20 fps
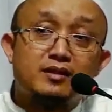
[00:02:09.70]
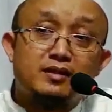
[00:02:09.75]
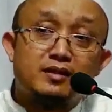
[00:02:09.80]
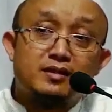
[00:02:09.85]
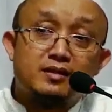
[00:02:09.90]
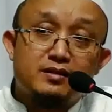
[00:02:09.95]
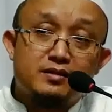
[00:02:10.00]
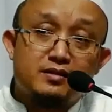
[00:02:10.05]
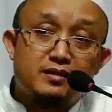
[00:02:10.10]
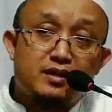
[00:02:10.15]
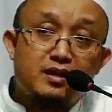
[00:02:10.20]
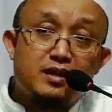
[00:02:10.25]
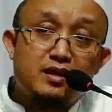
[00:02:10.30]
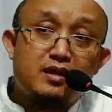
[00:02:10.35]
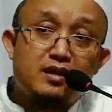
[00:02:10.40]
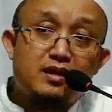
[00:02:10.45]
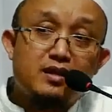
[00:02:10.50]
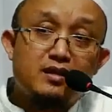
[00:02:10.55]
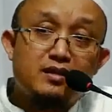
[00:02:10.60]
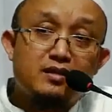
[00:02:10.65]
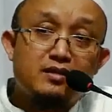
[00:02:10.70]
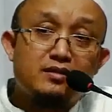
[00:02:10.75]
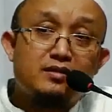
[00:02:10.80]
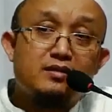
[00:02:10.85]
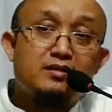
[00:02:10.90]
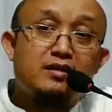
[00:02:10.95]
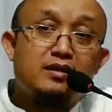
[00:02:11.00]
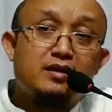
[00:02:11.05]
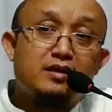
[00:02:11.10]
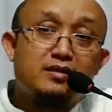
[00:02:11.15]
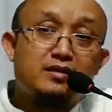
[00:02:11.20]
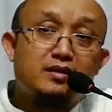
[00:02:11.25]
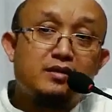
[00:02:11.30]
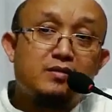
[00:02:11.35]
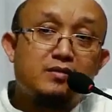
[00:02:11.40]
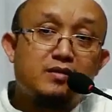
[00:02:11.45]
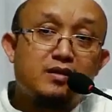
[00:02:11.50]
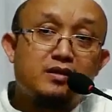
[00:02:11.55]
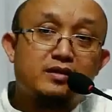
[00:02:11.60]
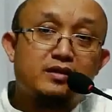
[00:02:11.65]
yang ada
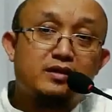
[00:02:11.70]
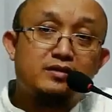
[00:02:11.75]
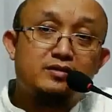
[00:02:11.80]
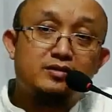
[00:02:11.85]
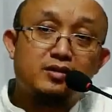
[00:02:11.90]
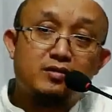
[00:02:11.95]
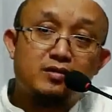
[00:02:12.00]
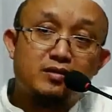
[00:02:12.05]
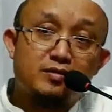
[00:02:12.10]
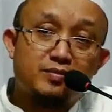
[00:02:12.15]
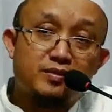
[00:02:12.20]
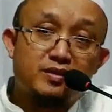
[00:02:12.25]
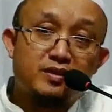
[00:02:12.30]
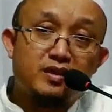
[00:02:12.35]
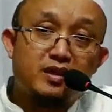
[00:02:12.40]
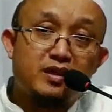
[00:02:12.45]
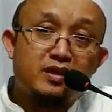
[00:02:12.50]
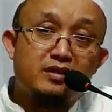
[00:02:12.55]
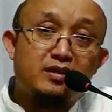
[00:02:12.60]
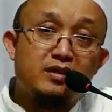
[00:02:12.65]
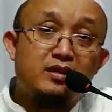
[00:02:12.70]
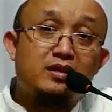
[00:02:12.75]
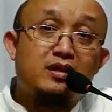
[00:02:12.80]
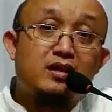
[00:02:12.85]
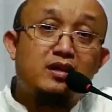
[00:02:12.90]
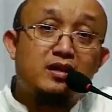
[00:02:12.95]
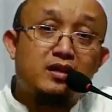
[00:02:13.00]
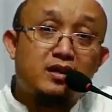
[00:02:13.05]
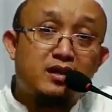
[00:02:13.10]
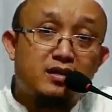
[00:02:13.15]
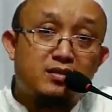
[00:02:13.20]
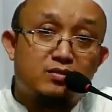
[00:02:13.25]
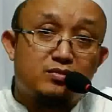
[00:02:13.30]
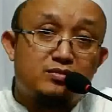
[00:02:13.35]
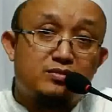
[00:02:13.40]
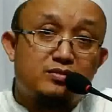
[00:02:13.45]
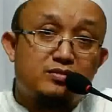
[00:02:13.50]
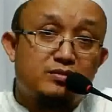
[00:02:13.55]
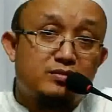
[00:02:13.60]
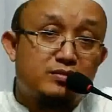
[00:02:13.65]
orang yang jauh lebih kaya yang rakus
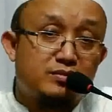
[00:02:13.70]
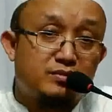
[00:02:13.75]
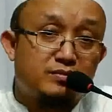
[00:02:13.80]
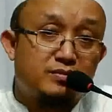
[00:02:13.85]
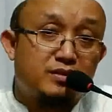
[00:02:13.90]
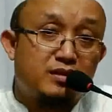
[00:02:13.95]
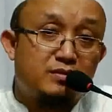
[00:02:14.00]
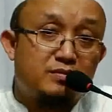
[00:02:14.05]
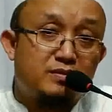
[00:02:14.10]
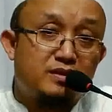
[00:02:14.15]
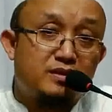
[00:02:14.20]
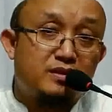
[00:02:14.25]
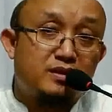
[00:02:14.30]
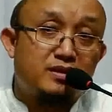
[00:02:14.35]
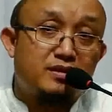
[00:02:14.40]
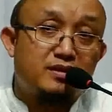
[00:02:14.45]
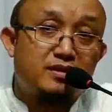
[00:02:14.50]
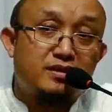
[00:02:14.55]
untuk mendapatkannya.